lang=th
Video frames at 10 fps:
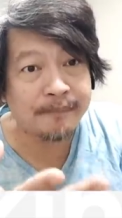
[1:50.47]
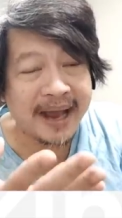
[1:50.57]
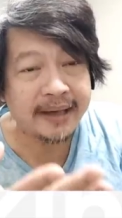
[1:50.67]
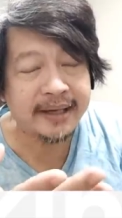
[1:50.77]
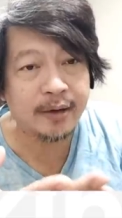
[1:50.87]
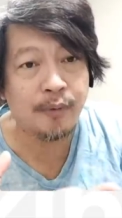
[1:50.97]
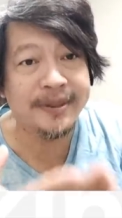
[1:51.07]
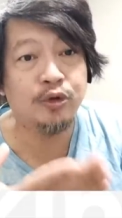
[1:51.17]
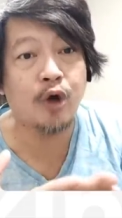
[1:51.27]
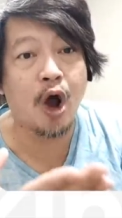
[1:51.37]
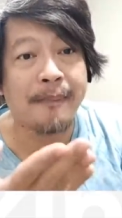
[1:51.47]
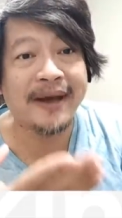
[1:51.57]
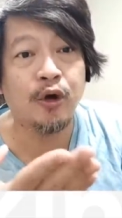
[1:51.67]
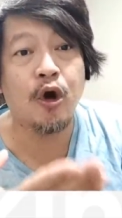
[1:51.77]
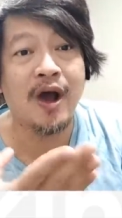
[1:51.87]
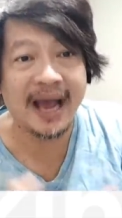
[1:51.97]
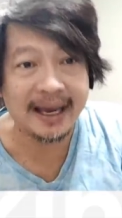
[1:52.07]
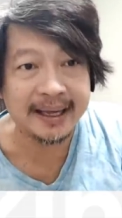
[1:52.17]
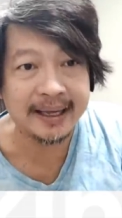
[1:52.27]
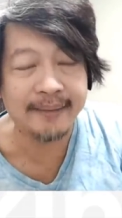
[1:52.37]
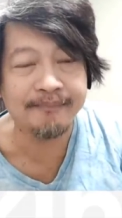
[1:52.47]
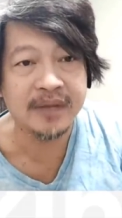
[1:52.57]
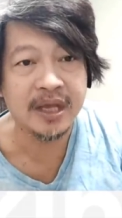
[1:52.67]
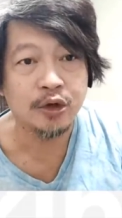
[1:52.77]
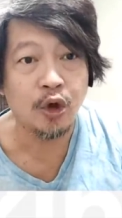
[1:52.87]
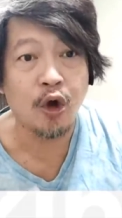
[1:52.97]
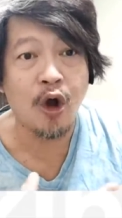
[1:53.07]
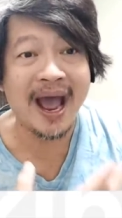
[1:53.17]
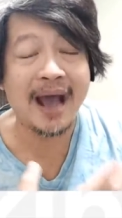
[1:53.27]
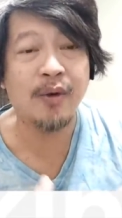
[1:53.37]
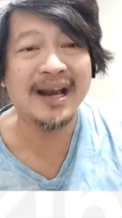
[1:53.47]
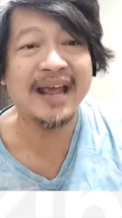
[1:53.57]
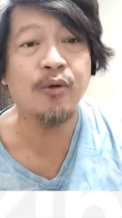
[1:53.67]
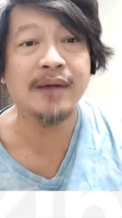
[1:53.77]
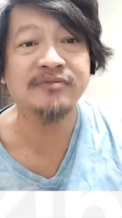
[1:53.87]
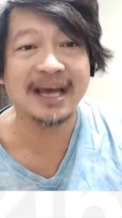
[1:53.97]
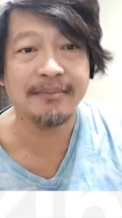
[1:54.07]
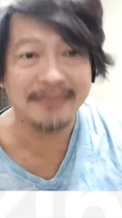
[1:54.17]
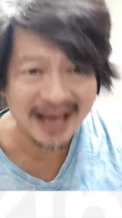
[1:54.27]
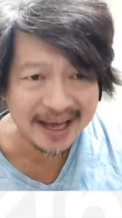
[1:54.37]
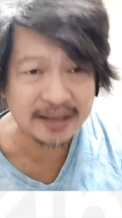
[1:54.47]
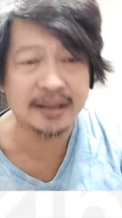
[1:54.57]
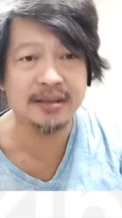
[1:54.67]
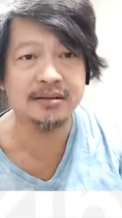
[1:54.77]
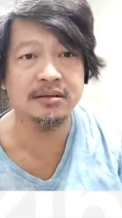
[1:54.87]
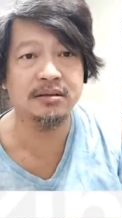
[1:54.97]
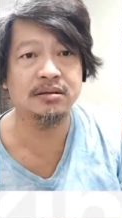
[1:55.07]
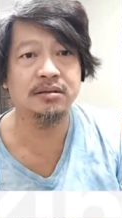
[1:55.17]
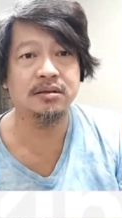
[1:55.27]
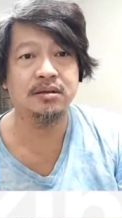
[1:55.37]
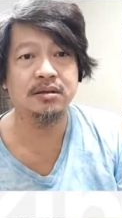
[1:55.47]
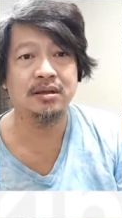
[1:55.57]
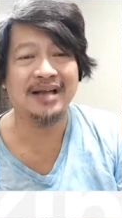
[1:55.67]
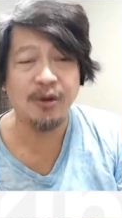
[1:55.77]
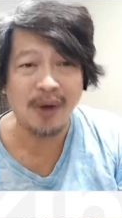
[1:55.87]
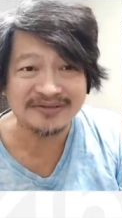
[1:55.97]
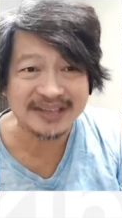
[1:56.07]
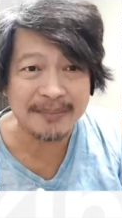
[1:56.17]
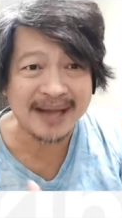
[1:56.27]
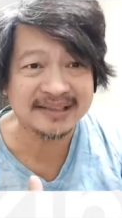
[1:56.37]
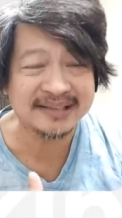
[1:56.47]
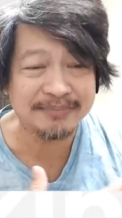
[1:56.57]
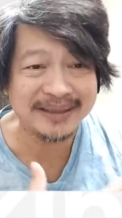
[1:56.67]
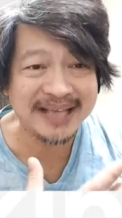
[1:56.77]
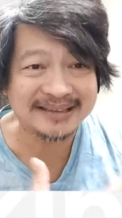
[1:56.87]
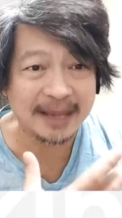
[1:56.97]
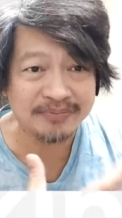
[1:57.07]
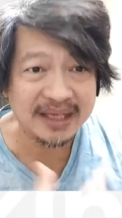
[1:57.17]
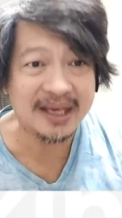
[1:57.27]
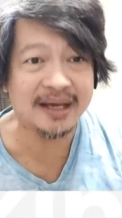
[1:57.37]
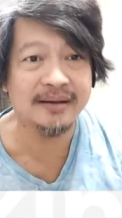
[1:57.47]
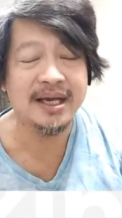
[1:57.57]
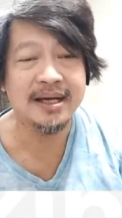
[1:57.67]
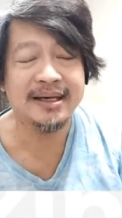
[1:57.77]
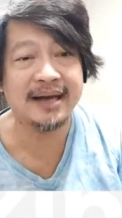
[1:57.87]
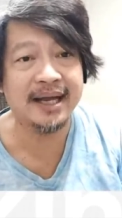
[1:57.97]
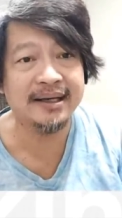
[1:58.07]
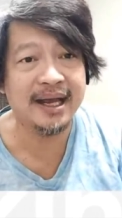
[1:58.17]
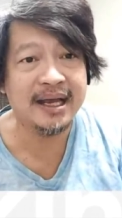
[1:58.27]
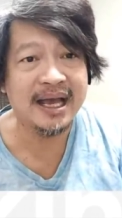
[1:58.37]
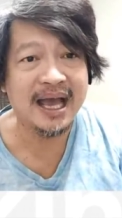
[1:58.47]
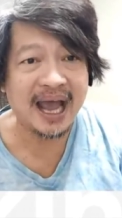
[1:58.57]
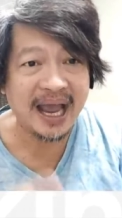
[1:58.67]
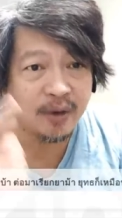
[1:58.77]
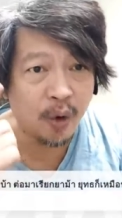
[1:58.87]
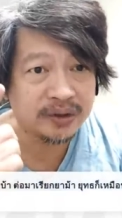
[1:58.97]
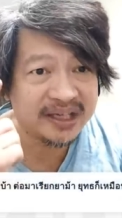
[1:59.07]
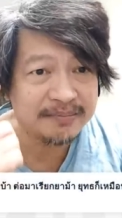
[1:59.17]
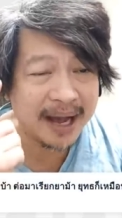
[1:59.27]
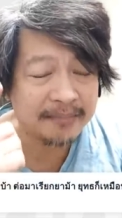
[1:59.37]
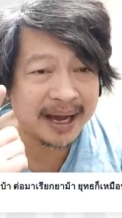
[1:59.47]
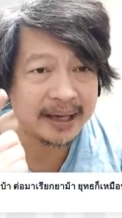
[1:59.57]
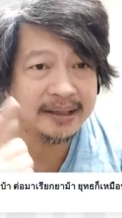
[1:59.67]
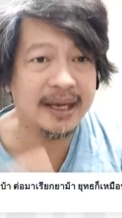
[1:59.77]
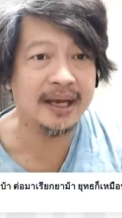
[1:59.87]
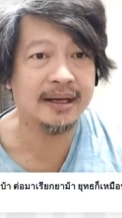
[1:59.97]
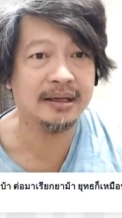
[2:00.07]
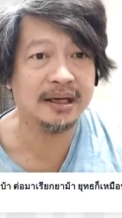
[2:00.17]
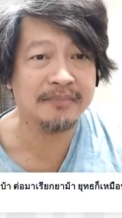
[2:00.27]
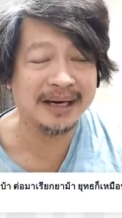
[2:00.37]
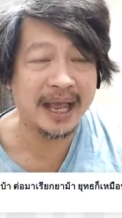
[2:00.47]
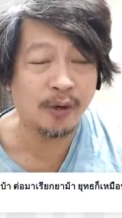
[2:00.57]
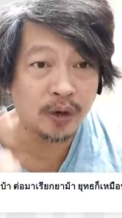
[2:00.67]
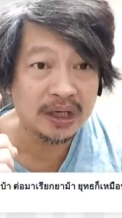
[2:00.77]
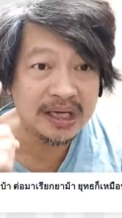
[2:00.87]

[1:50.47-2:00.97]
ยุดออกไปเนี่ย คุณไปยุดออกไปโดยข้อหาอะไรครับโดยข้อหาว่าไร้ความสามารถไร้ความสามารถสติปัญญาต่ำเตี้ยดังนั้นเนี่ยไอ้คนที่มาใหม่เนี่ย มันไอ้คน